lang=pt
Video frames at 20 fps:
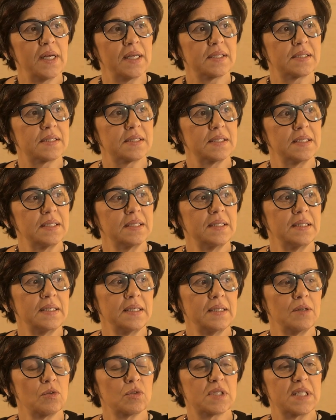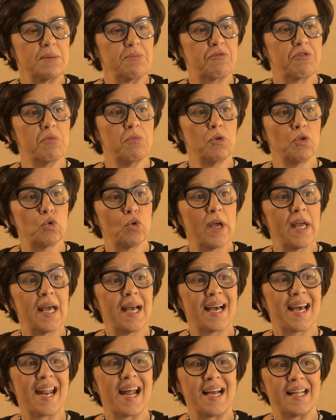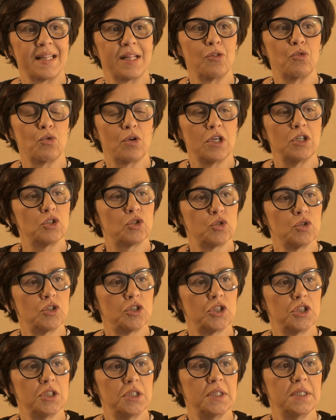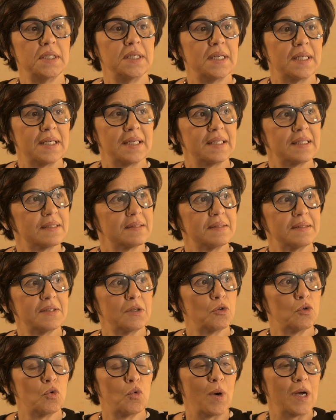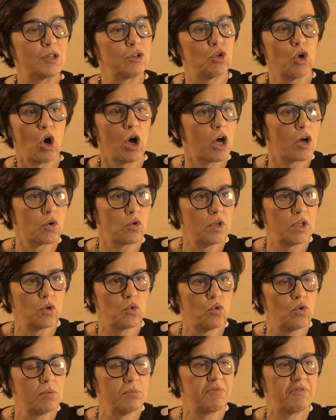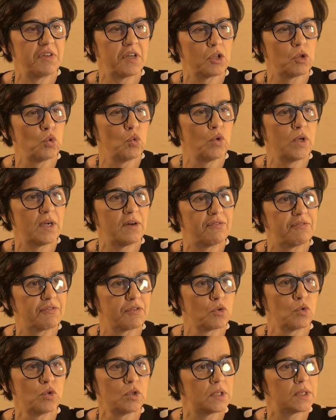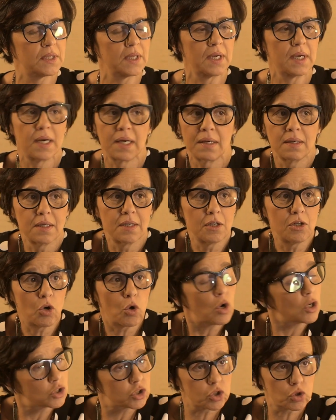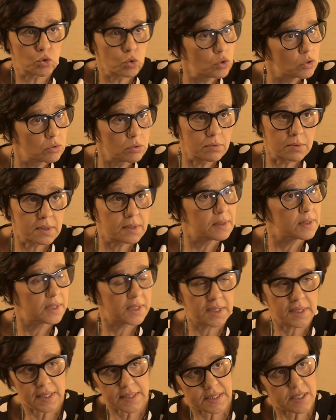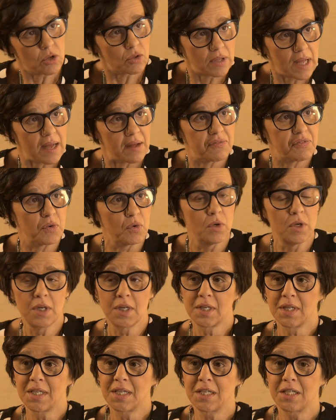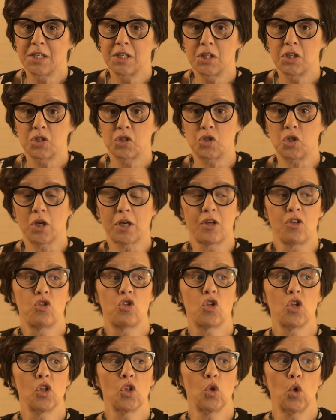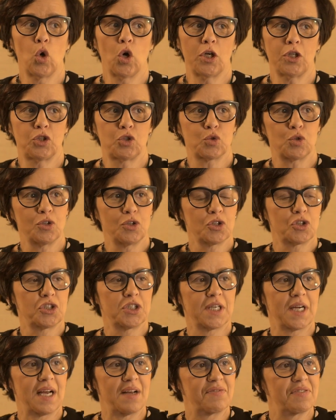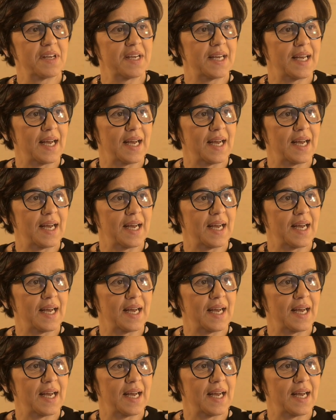Assim, eu sempre fui muito regrada durante o dia. Eu adoro legume, verdura, fruta. Eu gosto de tudo que é saudável. Uhum. Só que de noite, quando eu chegava em